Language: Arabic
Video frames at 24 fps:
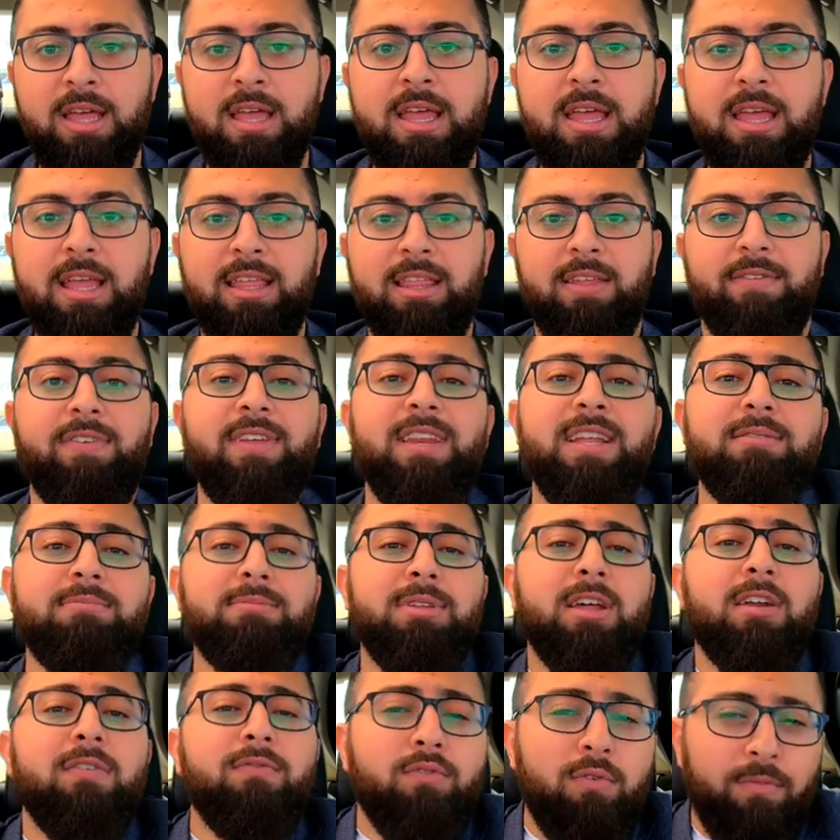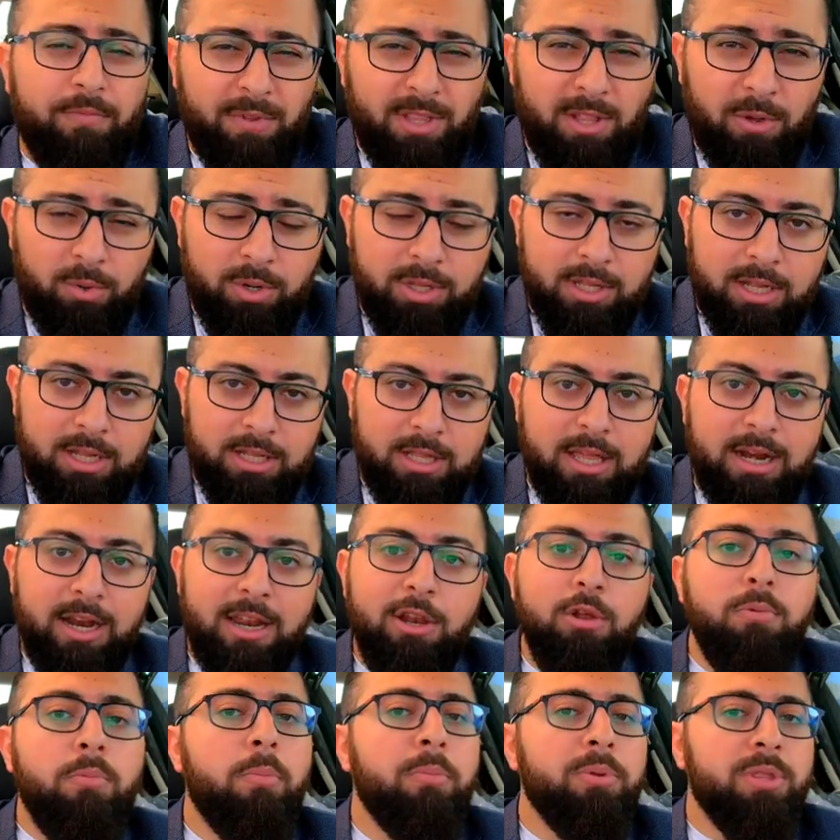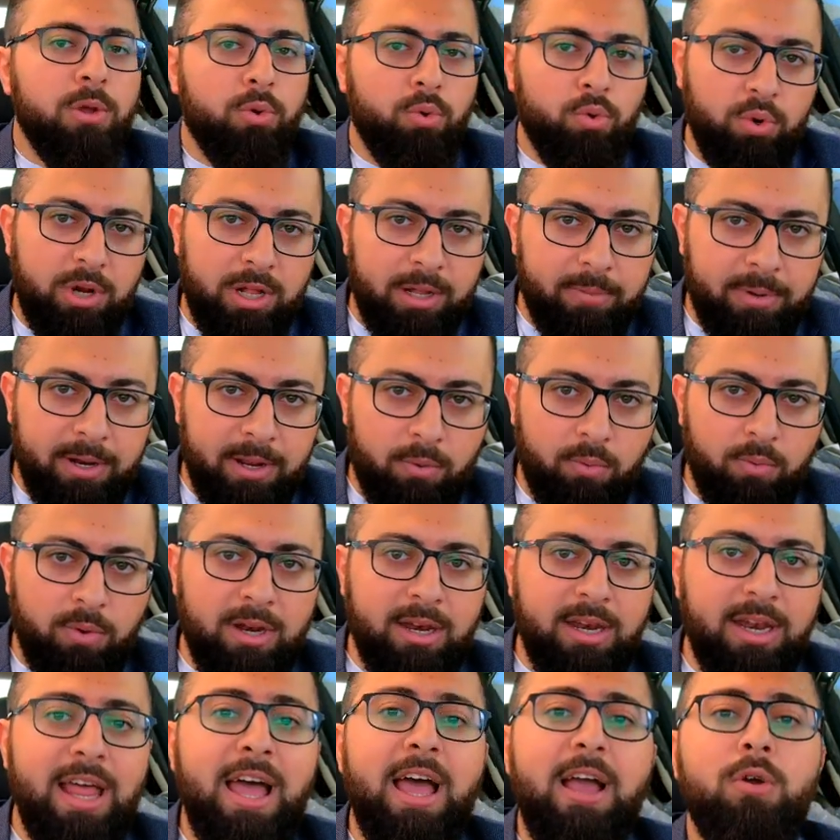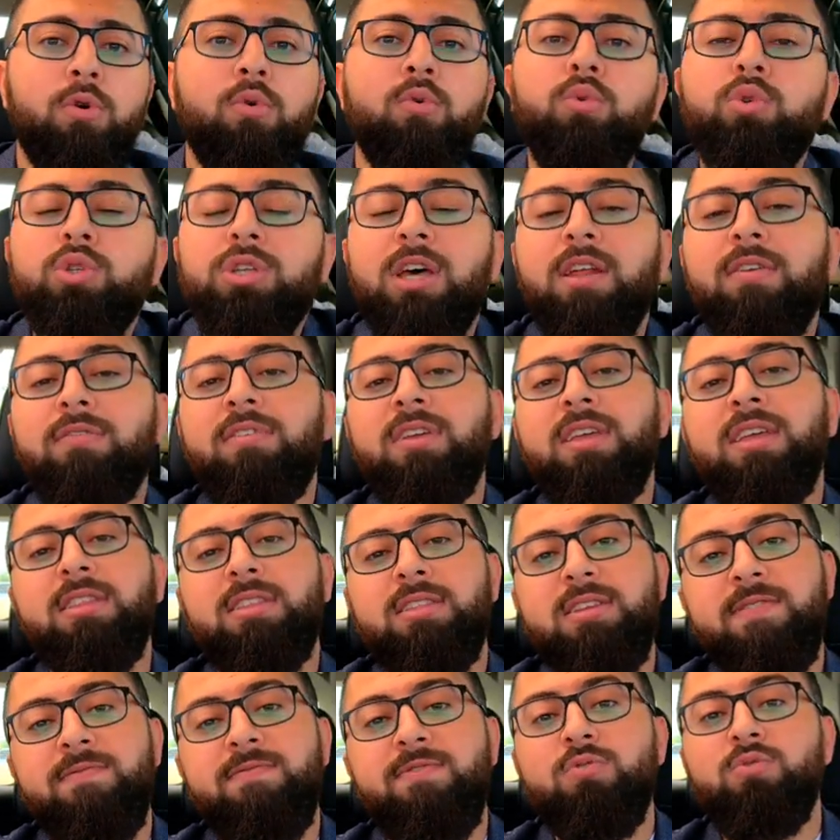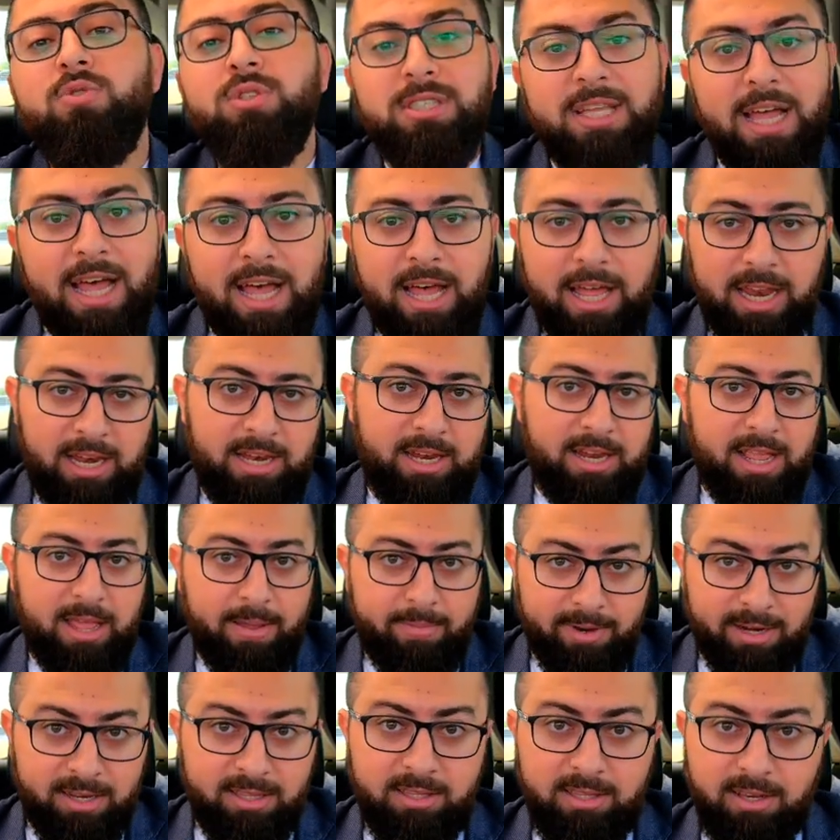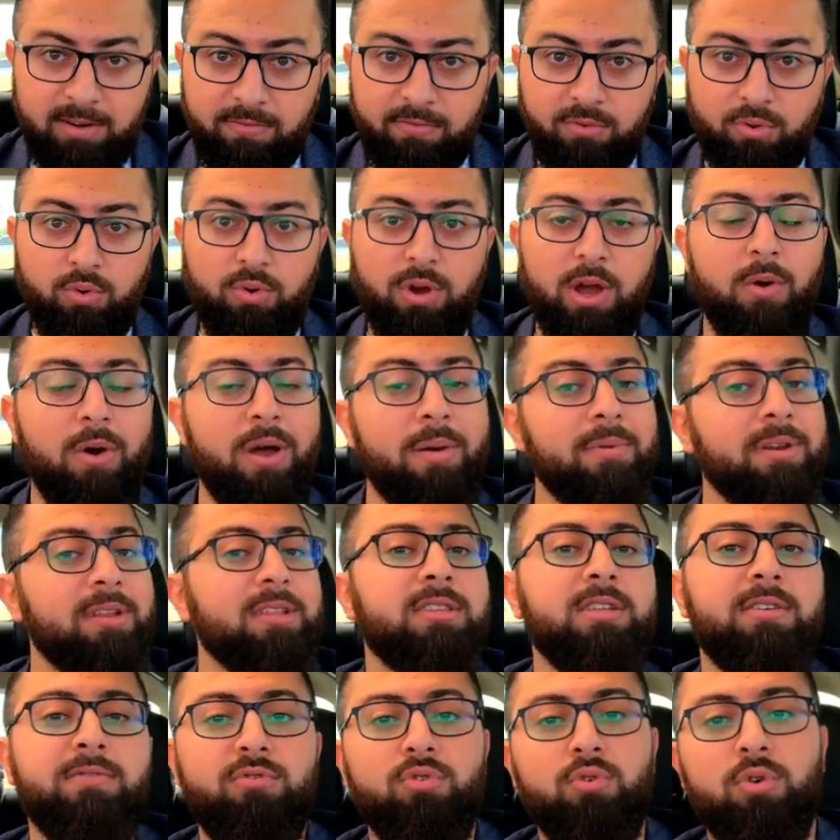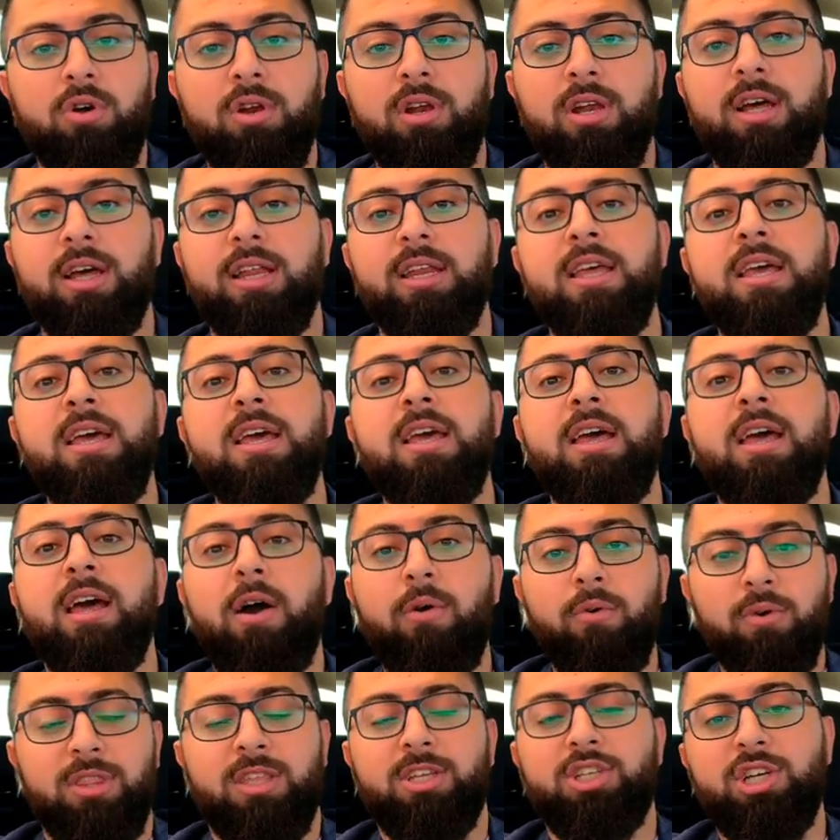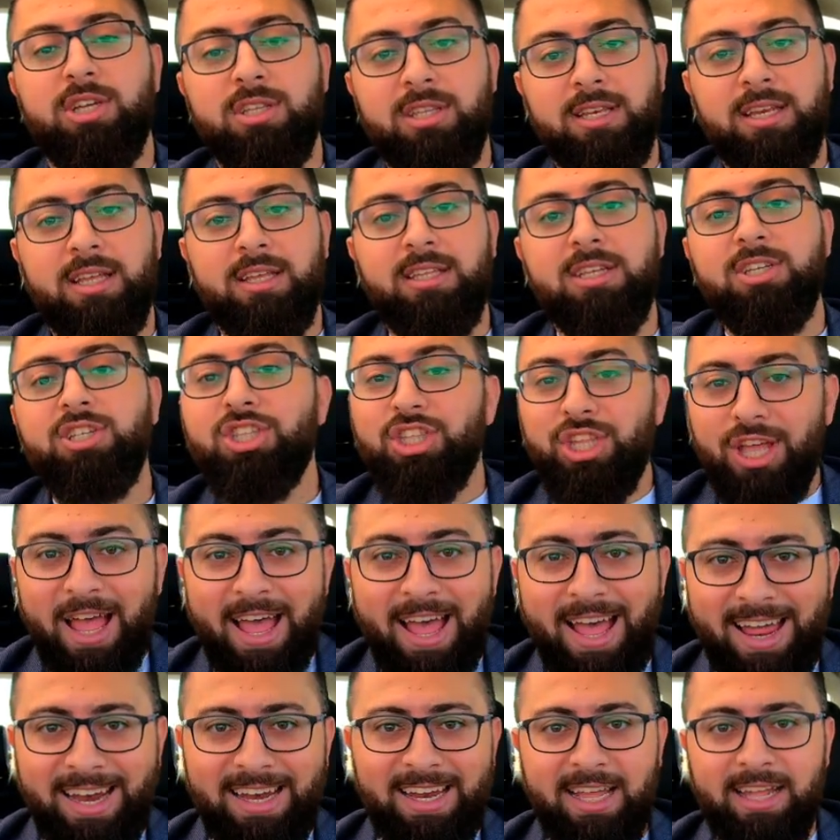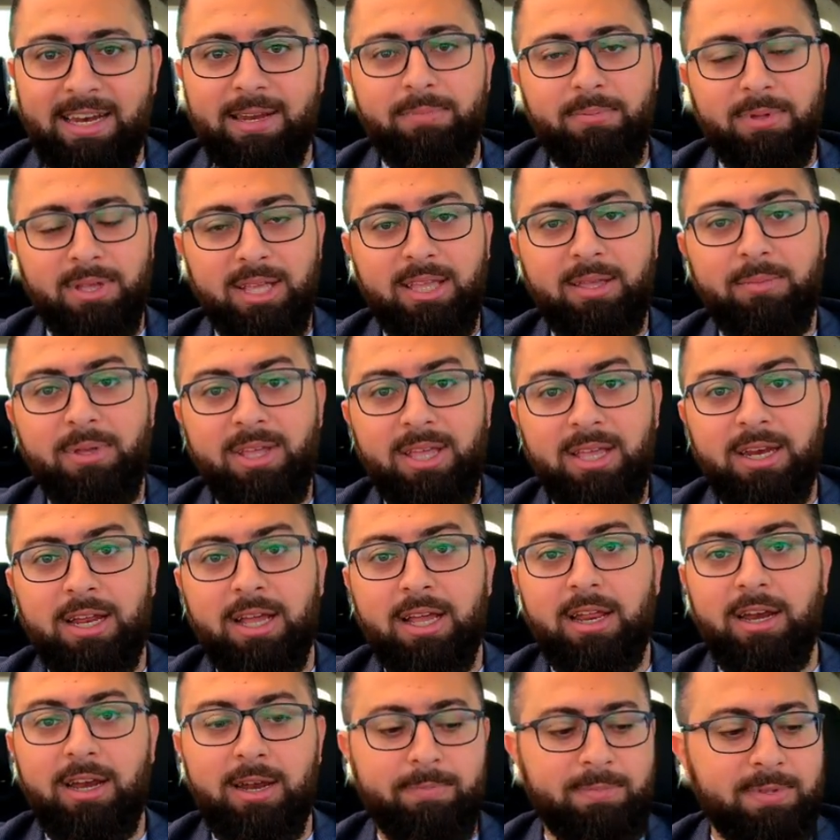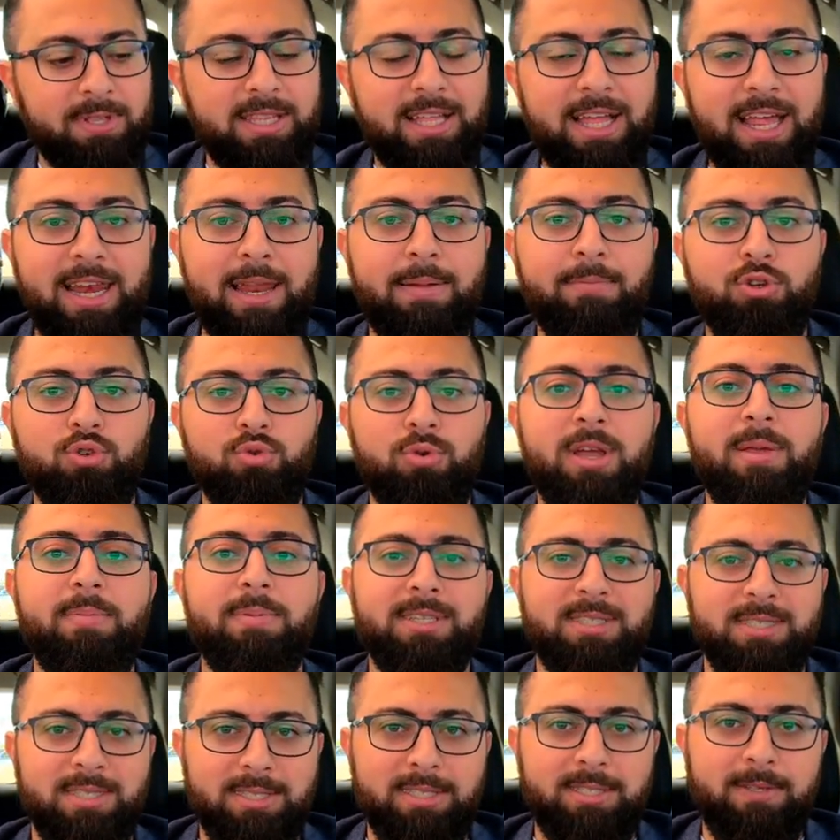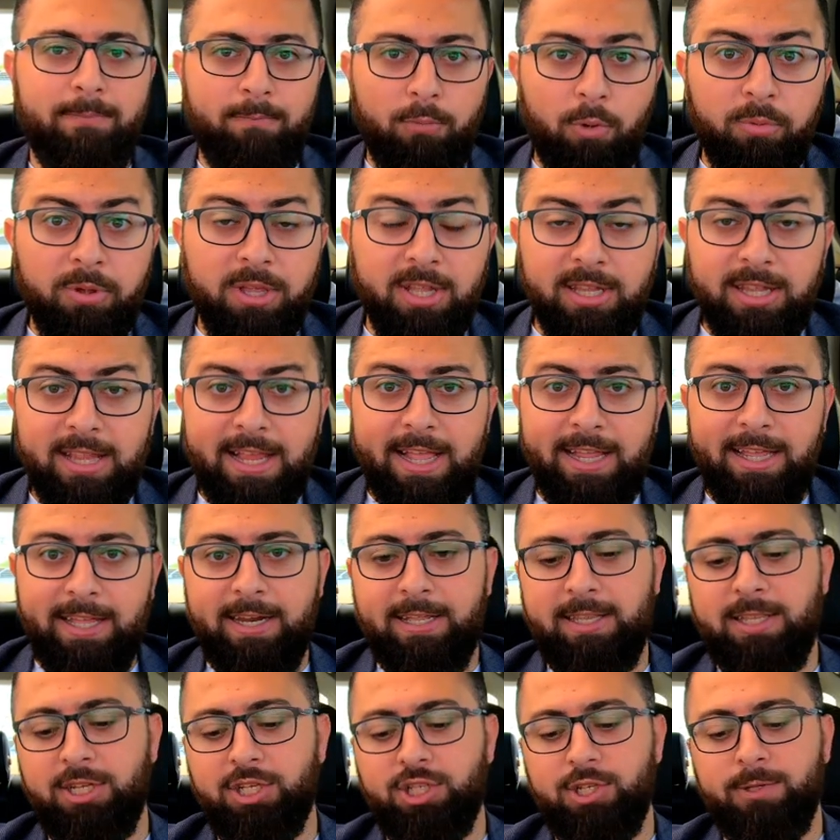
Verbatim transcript: اذا في ناس تعرفهم في دوله قطر خليهم يدوروا لك بالاول لاقوا صار في انترفيوز تعال اعمل انترفيو او اعمل انترفيو اونلاين او اذا شرط انك تيجي تعال يعني بيغيب عينك الله بتتغلب شوي بس ممكن تلاقي نتيجه